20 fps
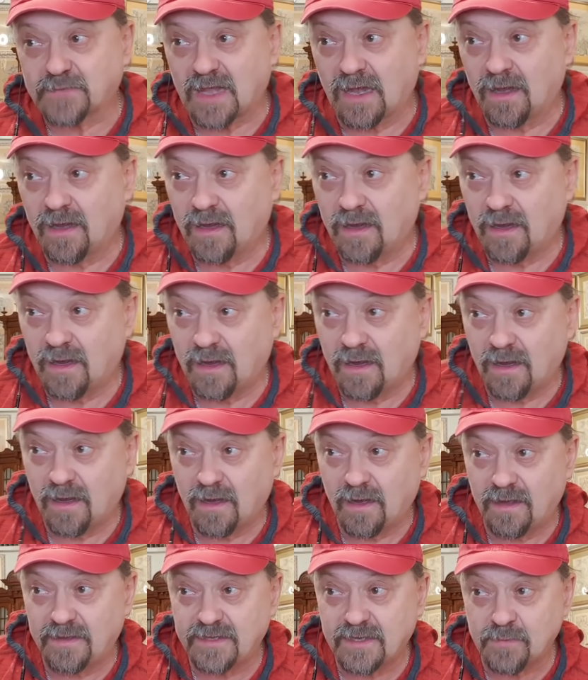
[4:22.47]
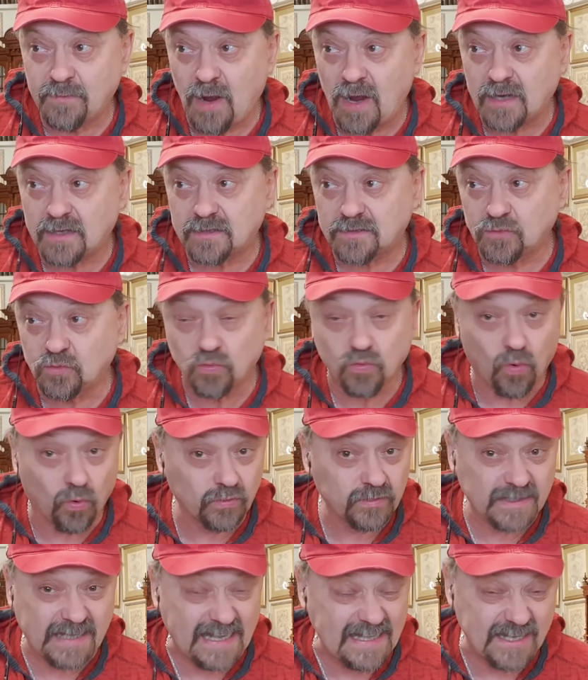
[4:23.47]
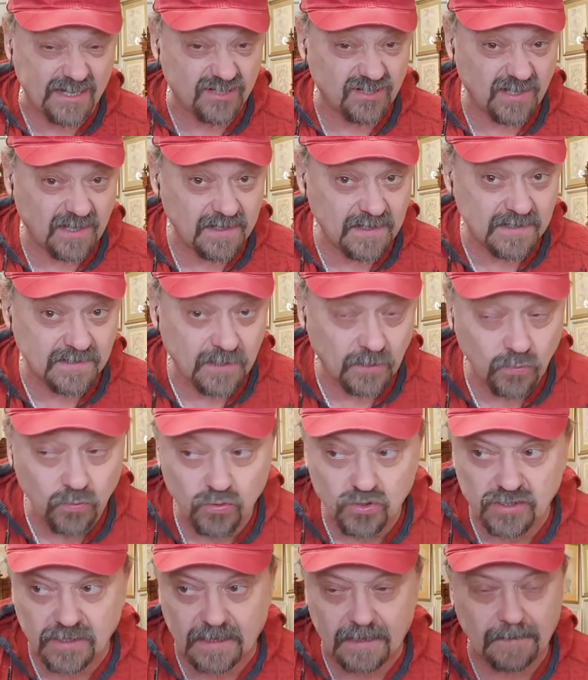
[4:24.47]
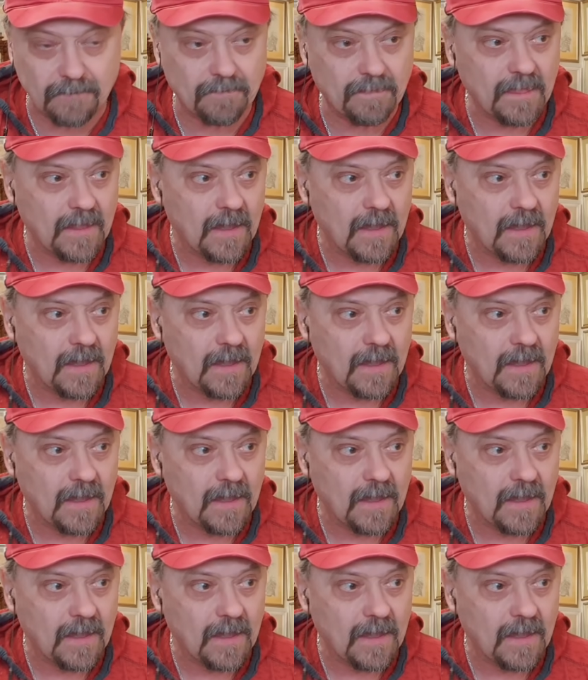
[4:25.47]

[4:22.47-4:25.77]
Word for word: э, Ермак, ну он, конечно, не залужный,